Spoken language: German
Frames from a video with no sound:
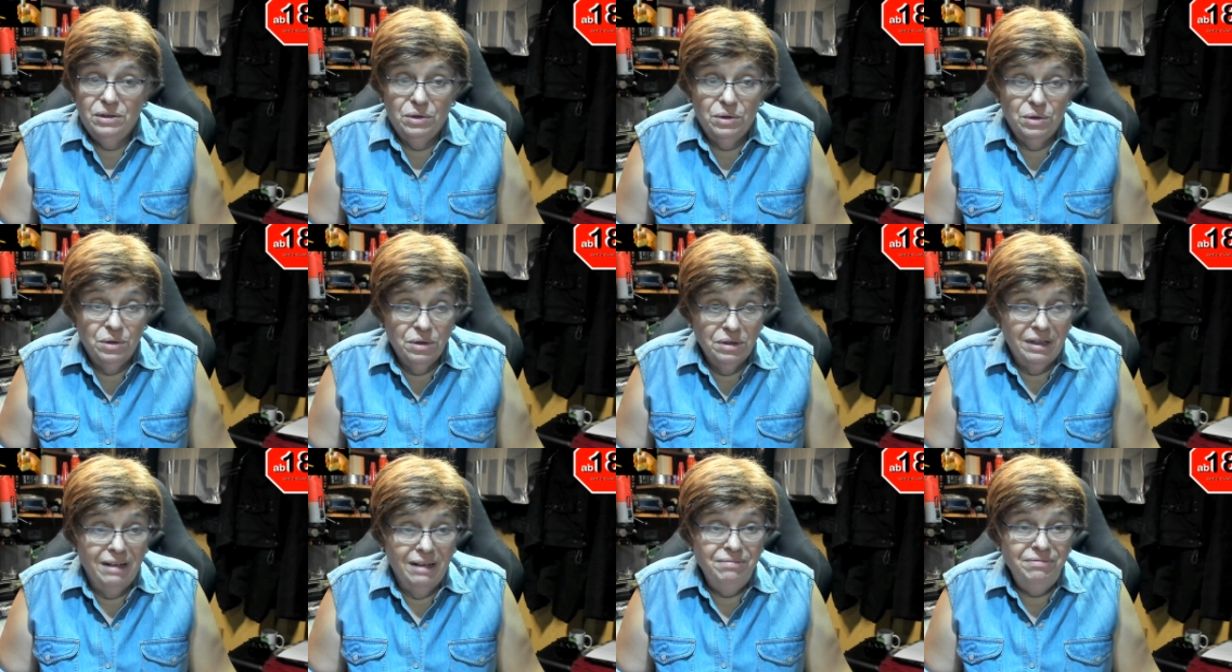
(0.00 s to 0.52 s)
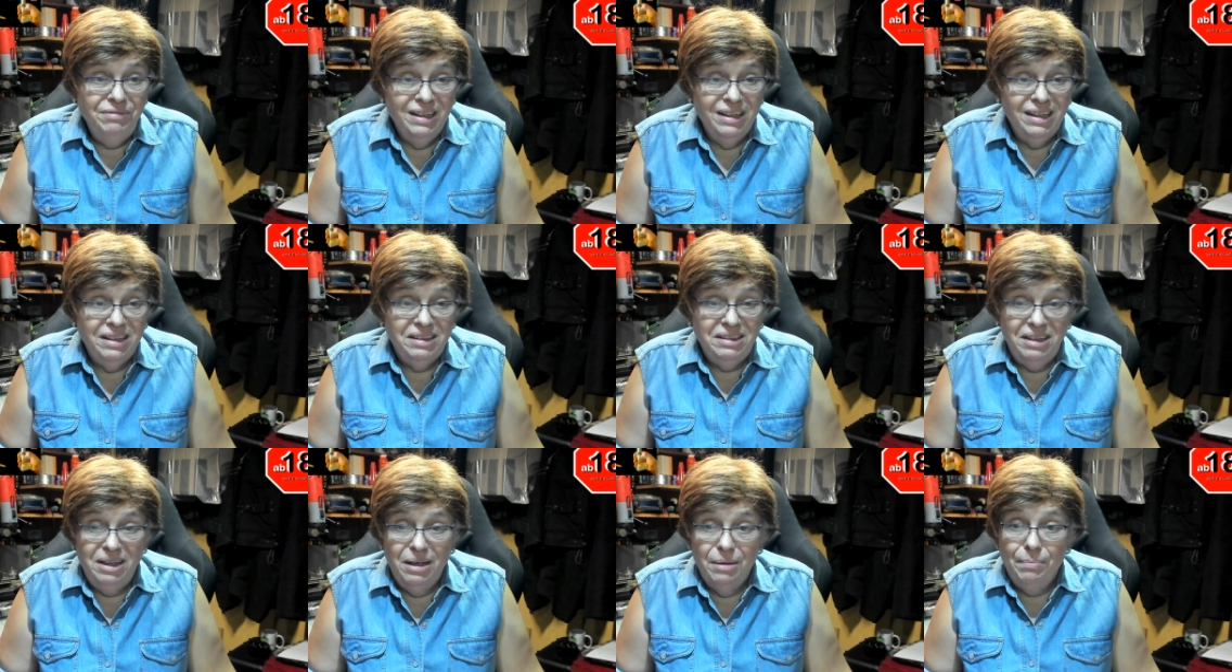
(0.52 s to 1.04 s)
Und dann
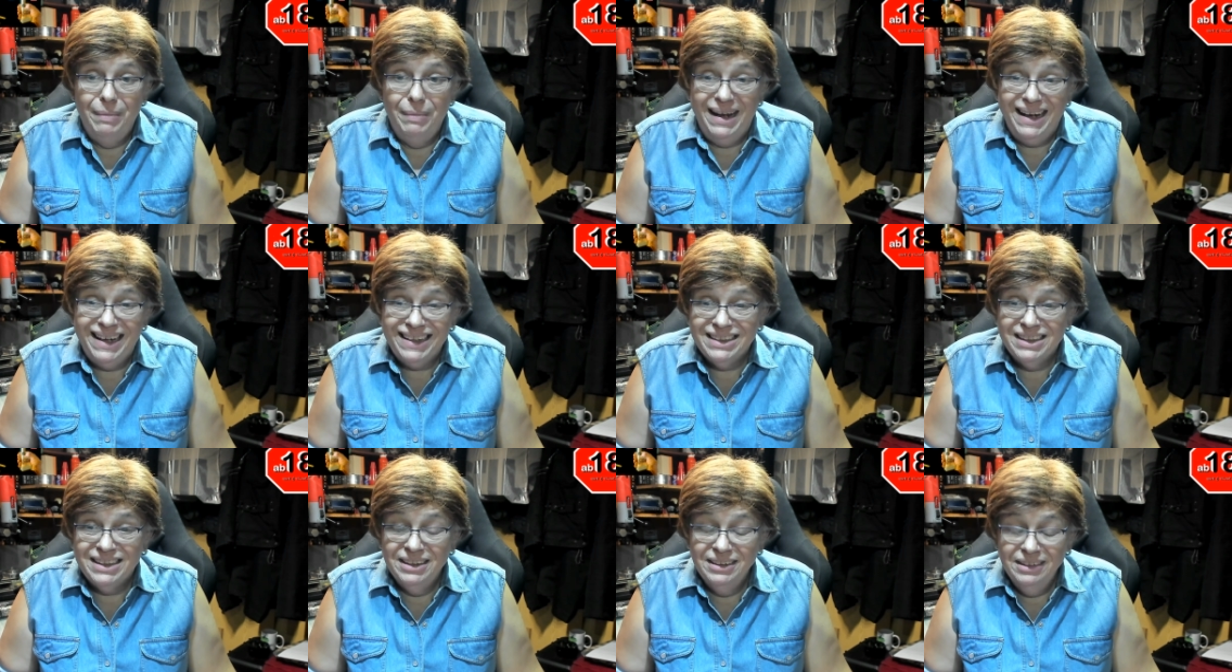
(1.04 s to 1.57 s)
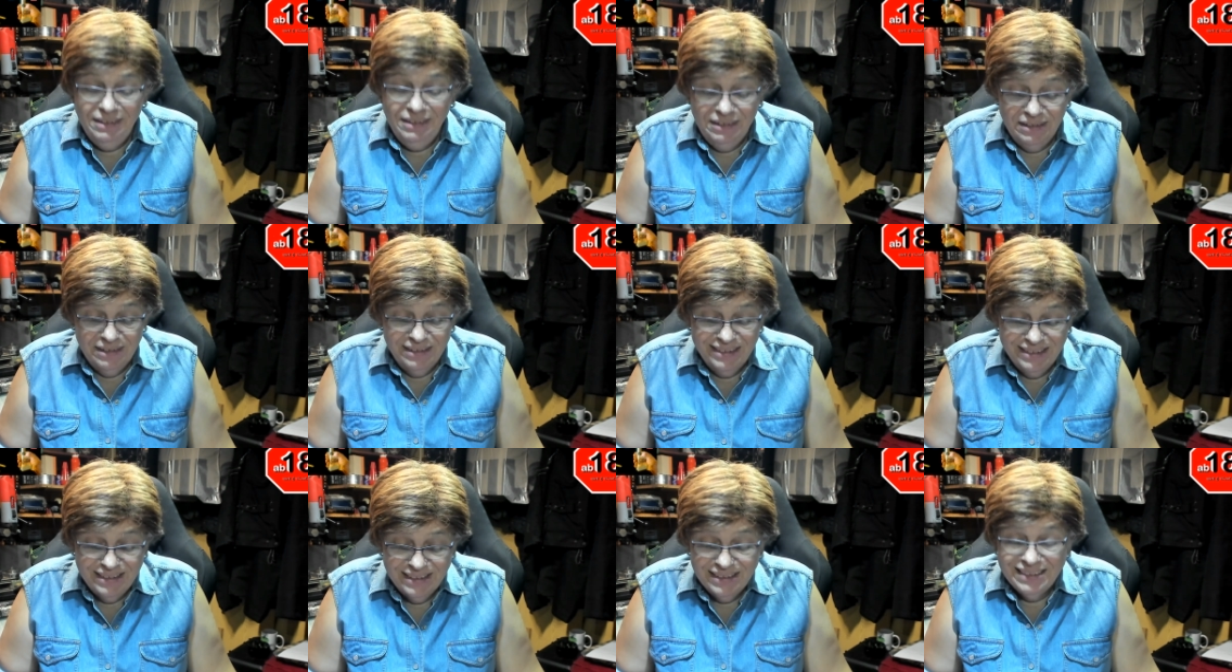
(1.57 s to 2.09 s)
werdet ihr merken,
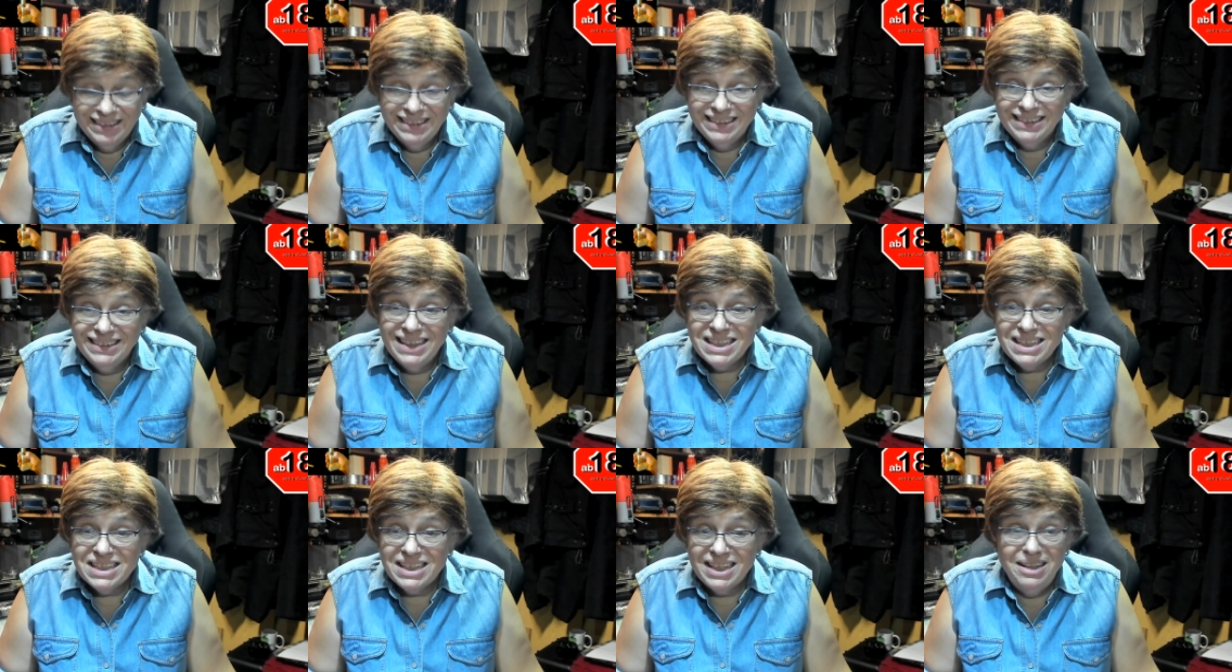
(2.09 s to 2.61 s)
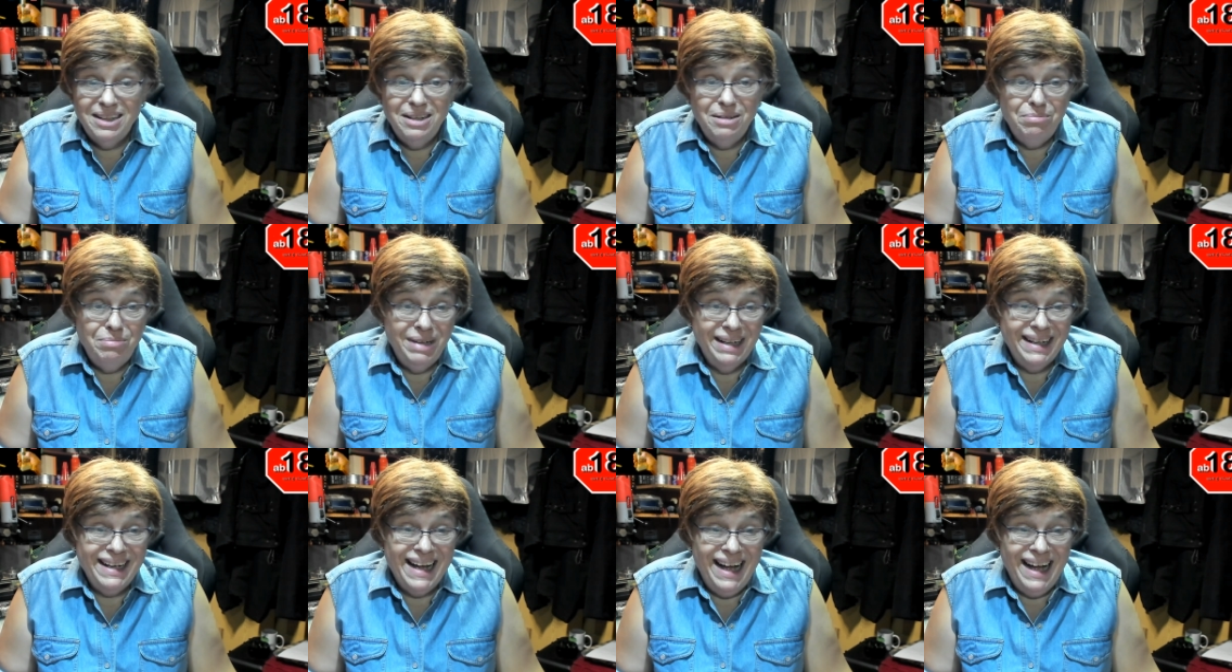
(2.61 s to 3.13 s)
dass da eine
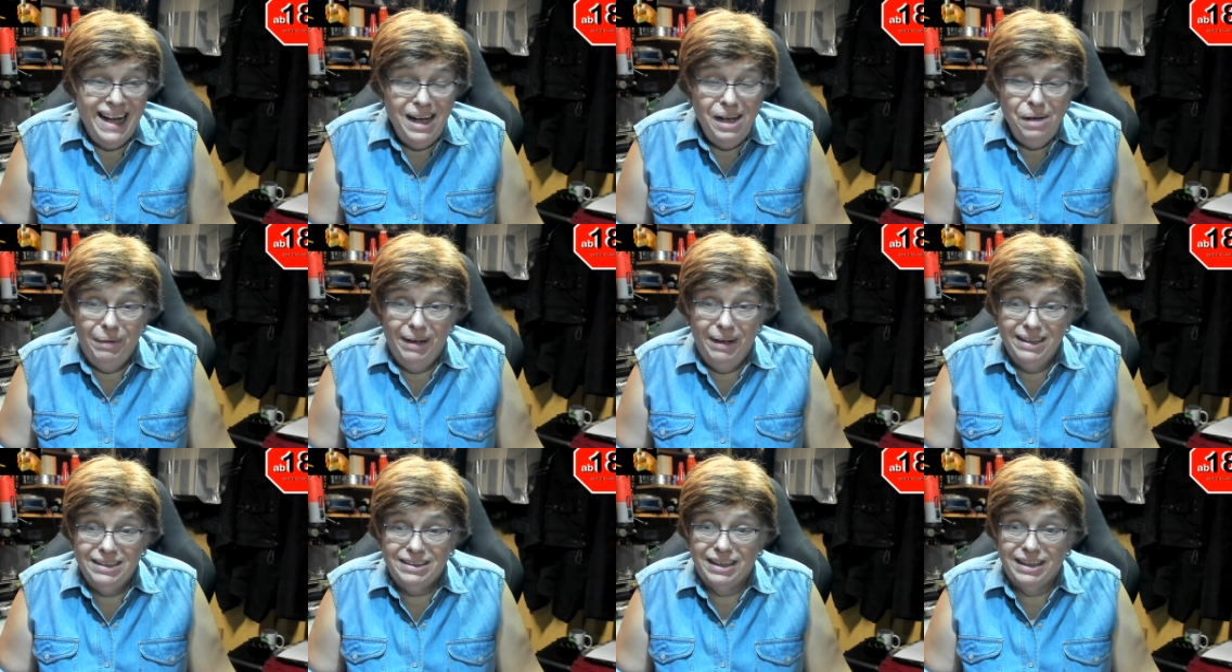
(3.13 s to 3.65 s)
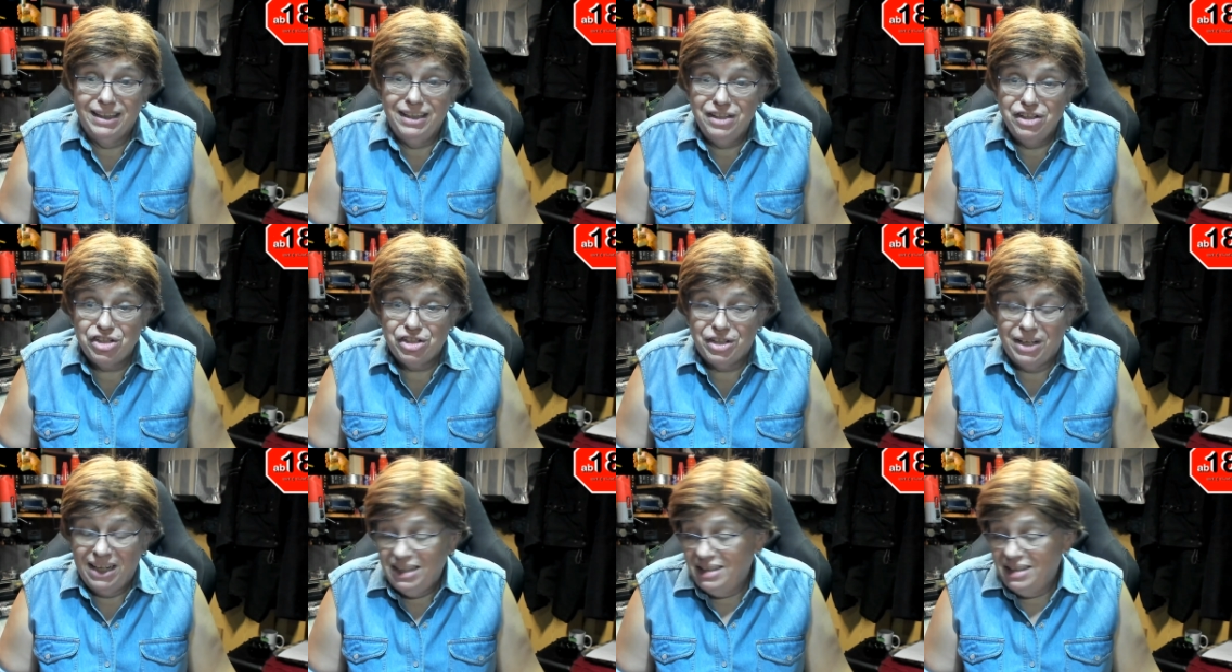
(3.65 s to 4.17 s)
Menge Arbeit drin
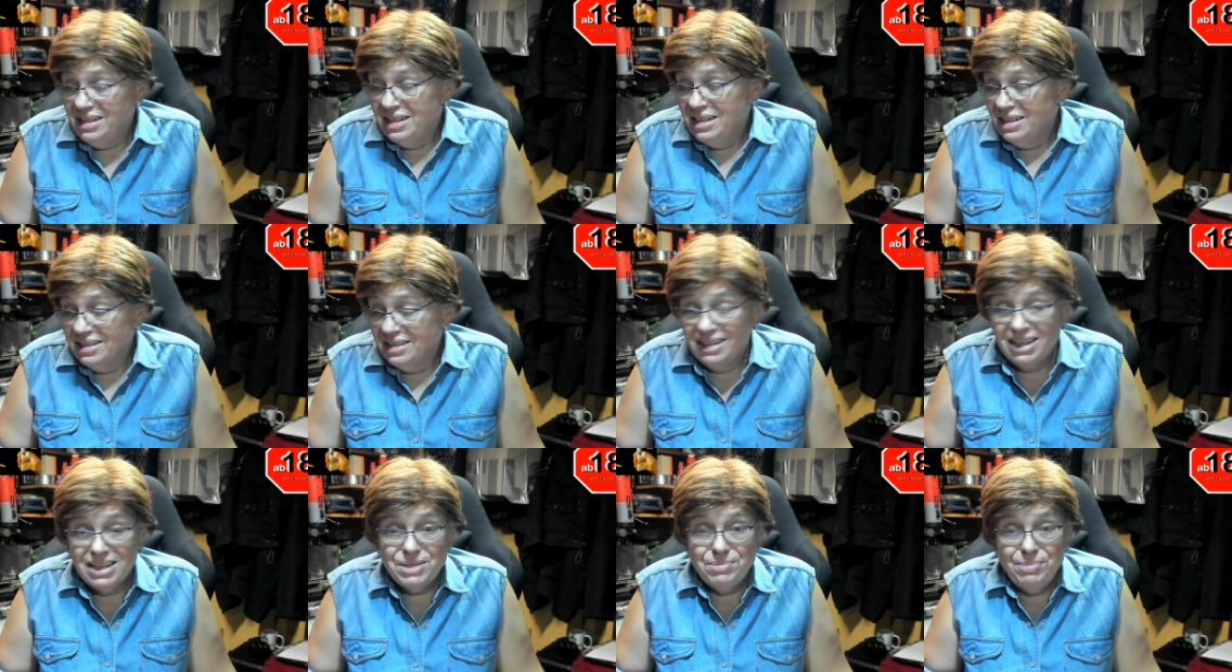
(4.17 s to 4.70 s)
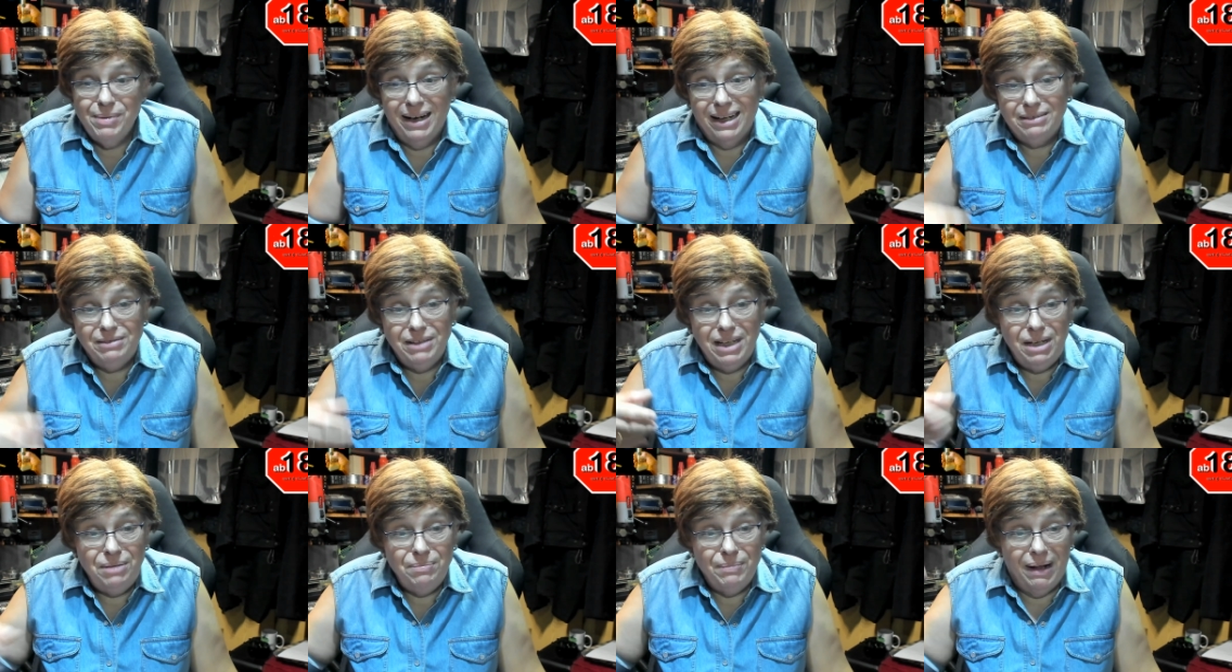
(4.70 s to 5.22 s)
steckt, dass man das
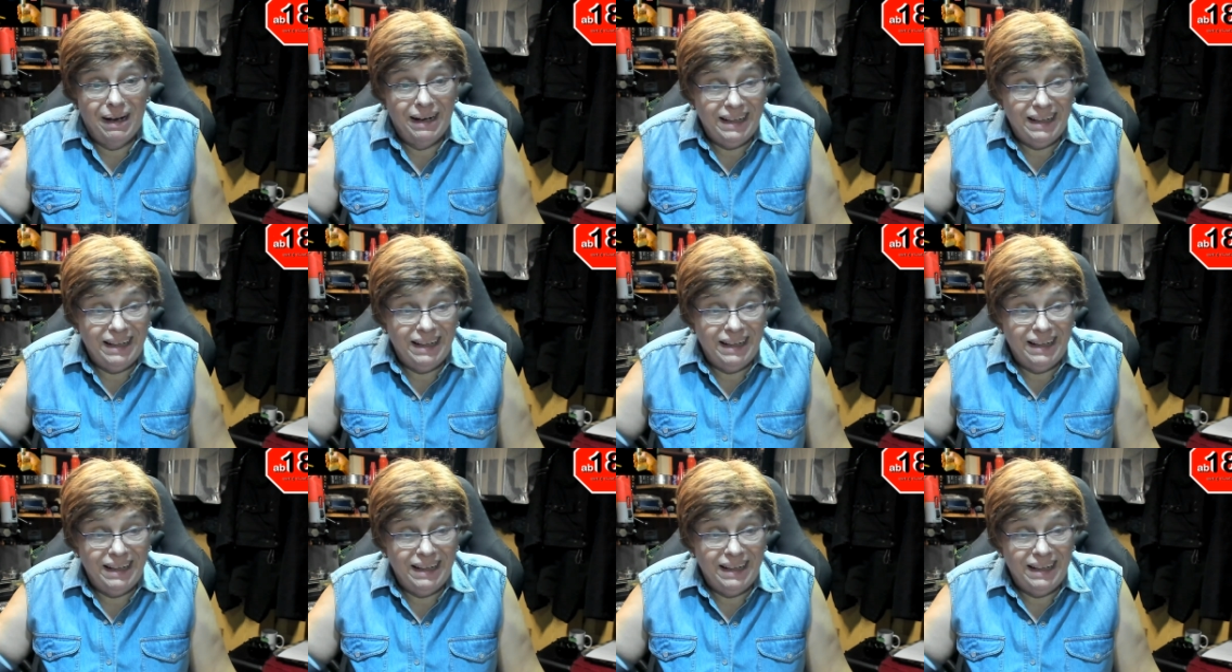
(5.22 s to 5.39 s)
nicht mal